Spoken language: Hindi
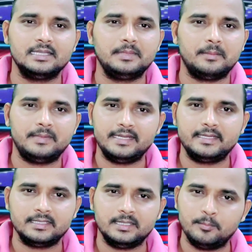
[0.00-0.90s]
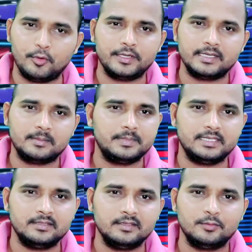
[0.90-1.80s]
जितने भी अपडेट हैं इंपॉर्टेंट
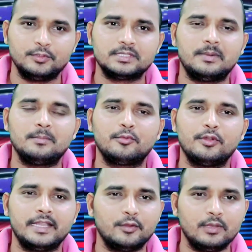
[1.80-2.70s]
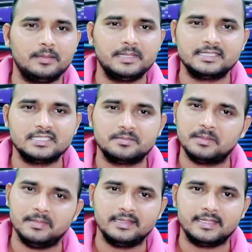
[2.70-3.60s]
अपडेट वो सब आपको रेगुलर बेसिस
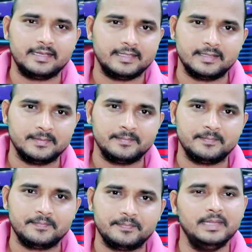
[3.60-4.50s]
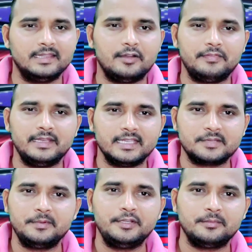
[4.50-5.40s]
पे मिलते रहेंगे मिलता हूँ फिर
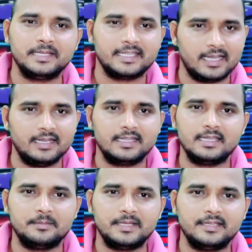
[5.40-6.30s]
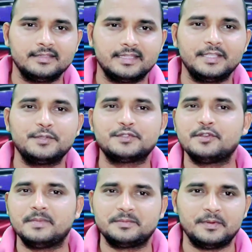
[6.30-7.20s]
नेक्स्ट वीडियो में ख्याल रखिए अपना थैंक यू
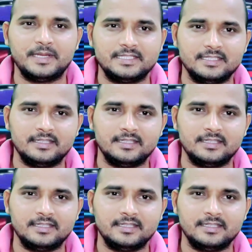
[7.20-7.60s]
सो मच फॉर